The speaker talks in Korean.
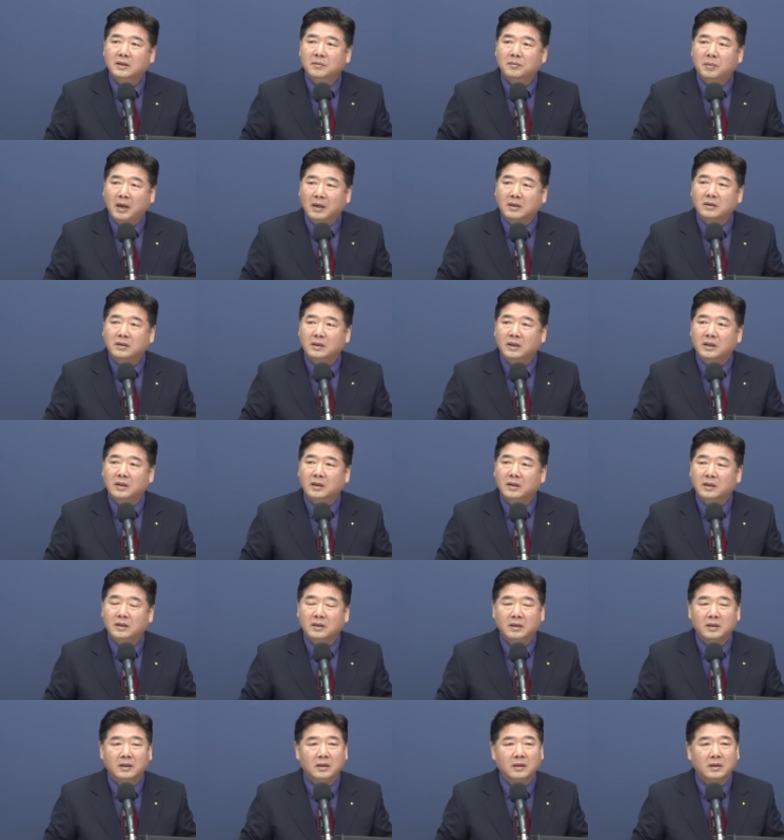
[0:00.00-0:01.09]
박근혜
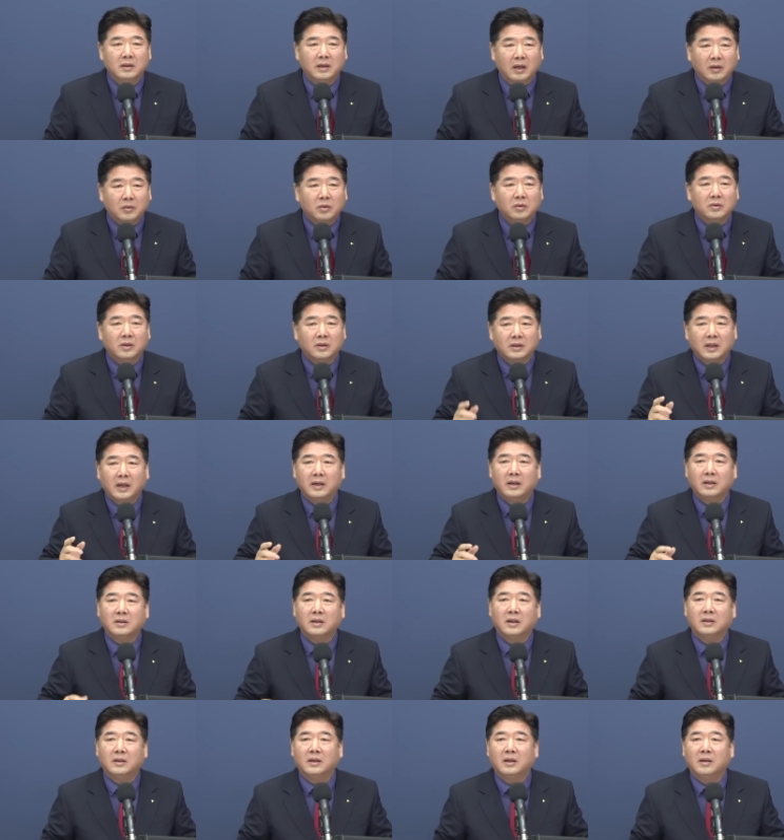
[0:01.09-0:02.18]
대통령 탄핵
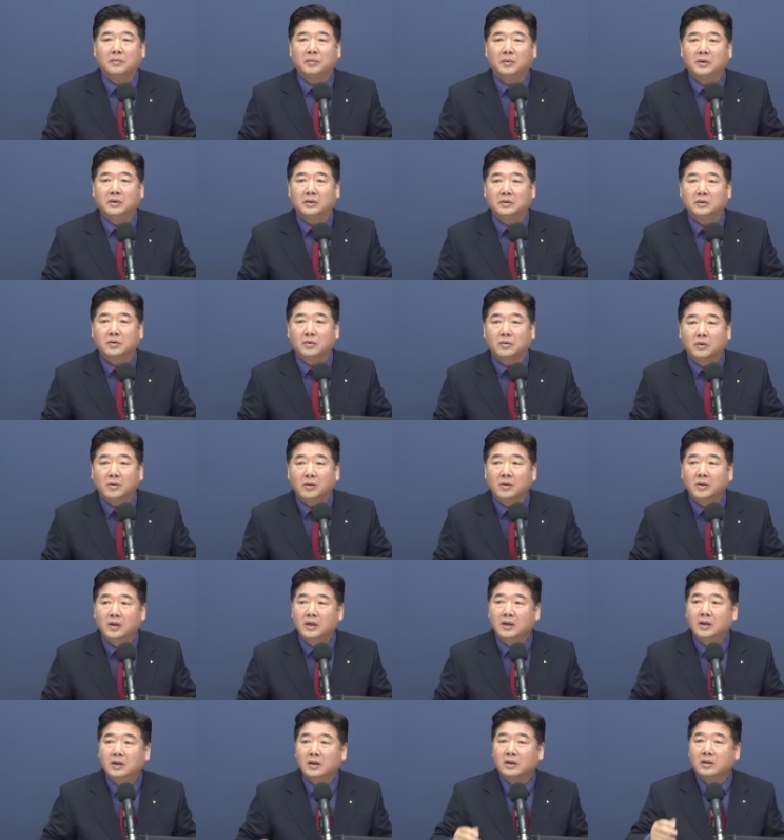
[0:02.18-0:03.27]
사태가 벌어졌고
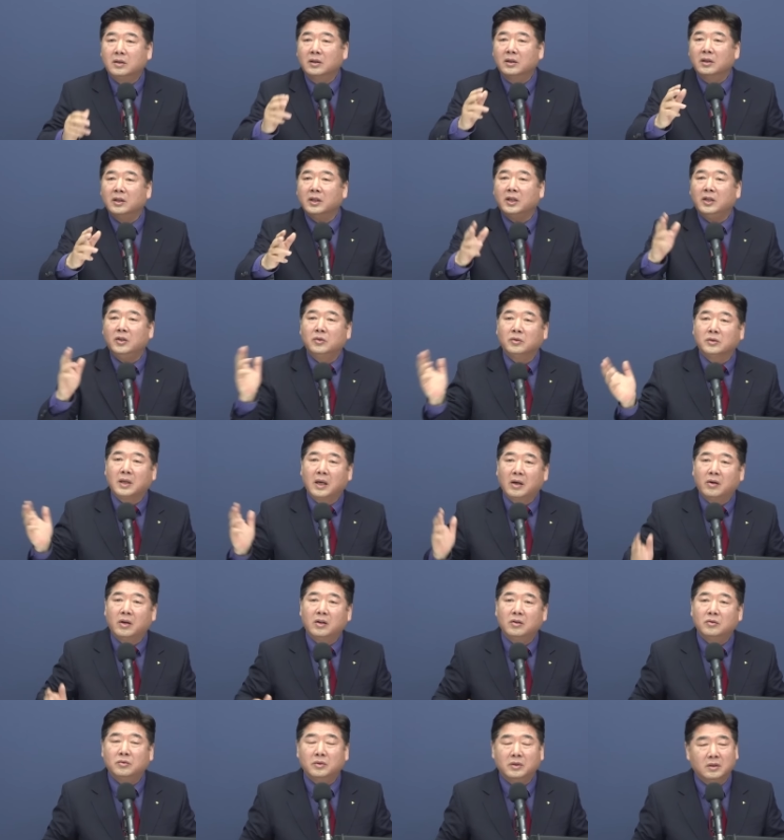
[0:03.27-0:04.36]
그 이후
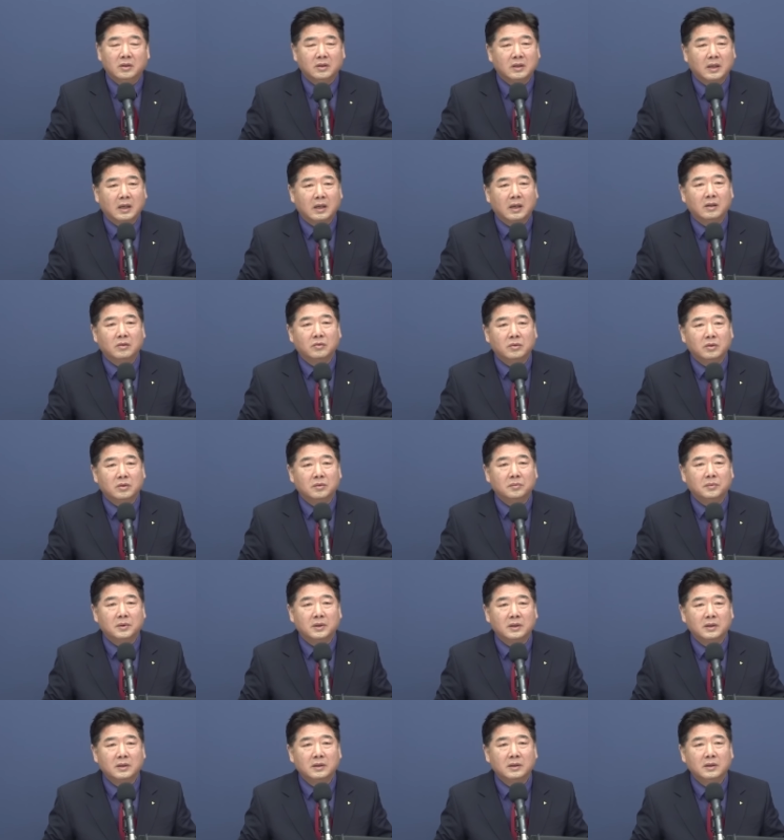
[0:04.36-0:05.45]
상황을 우리는 잘 알고
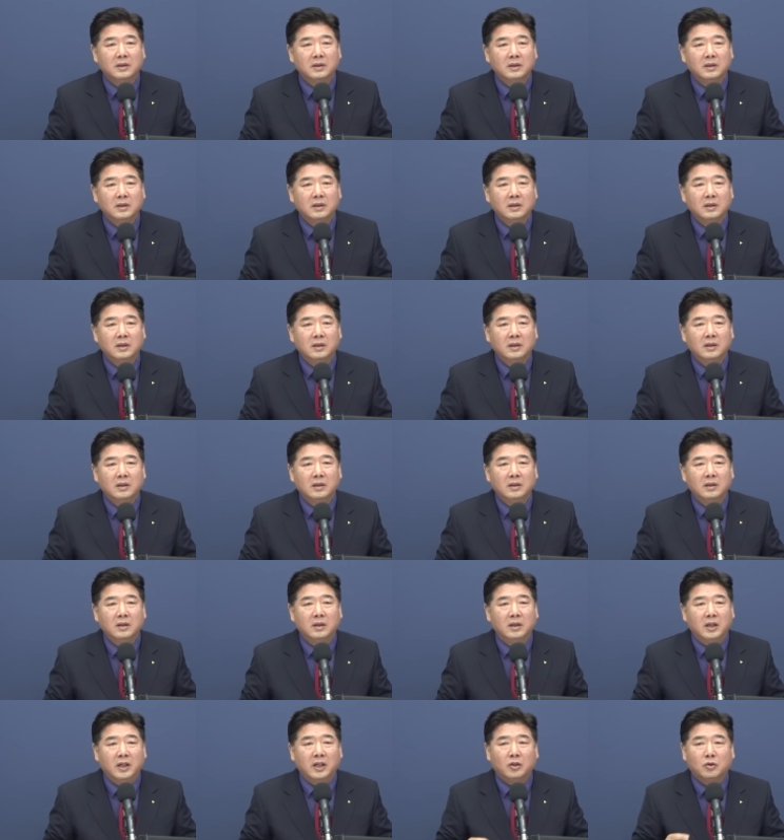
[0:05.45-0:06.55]
있습니다.
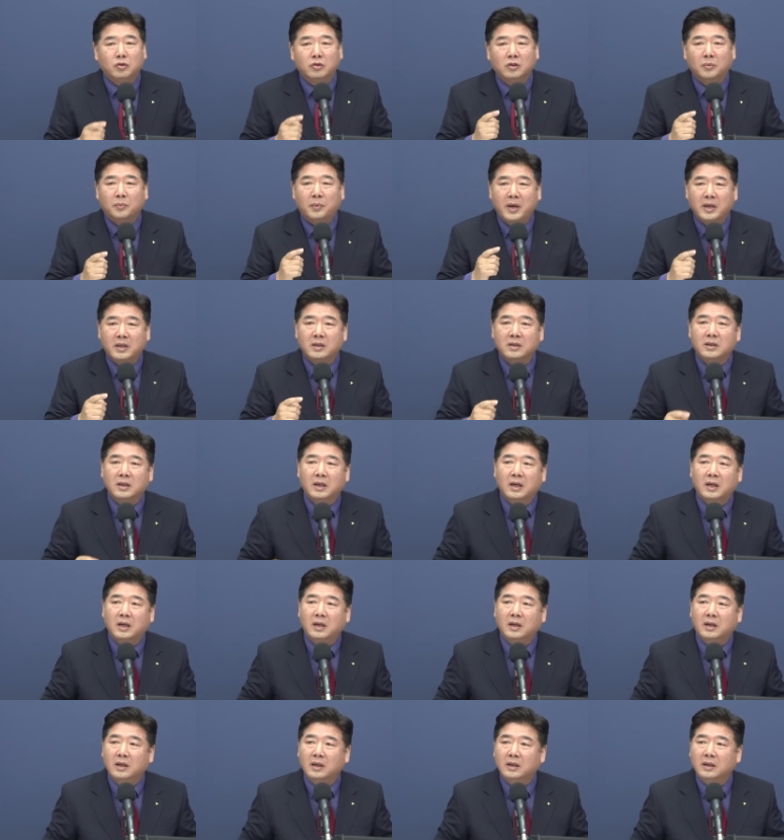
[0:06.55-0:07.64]
이 두
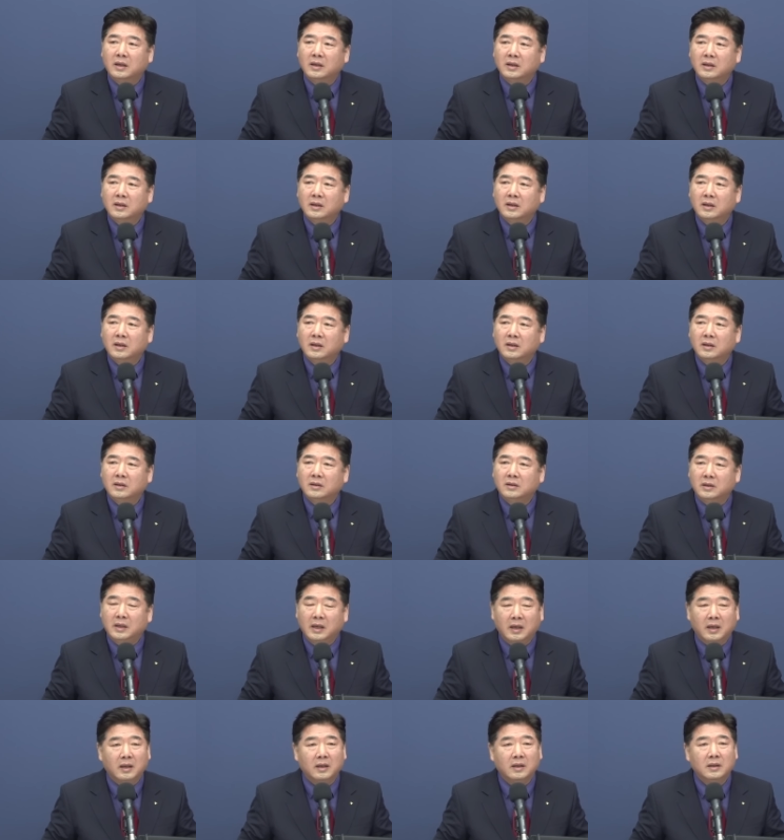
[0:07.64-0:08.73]

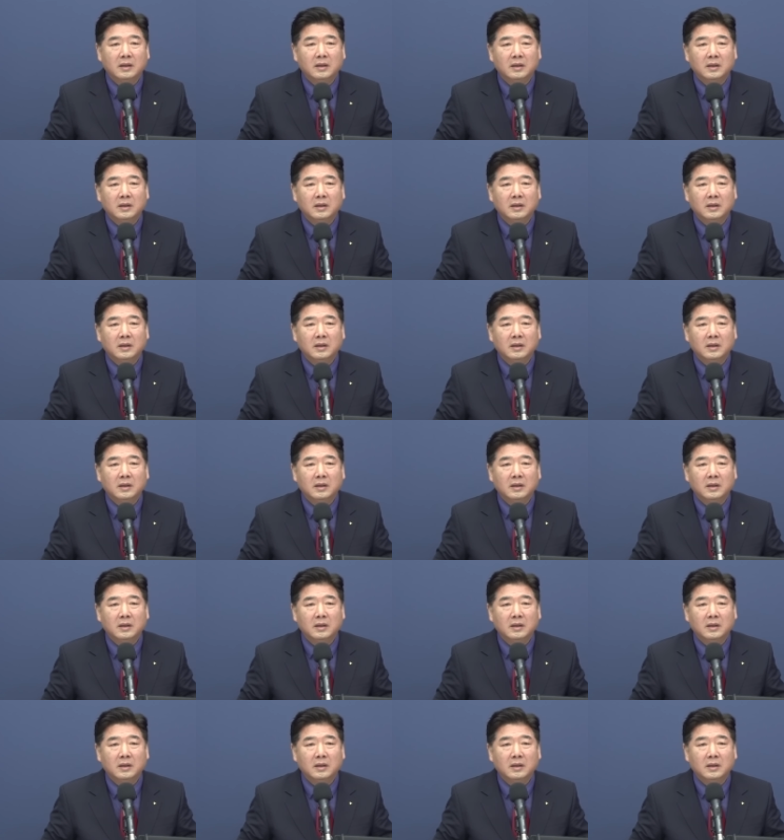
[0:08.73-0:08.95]
배신자들의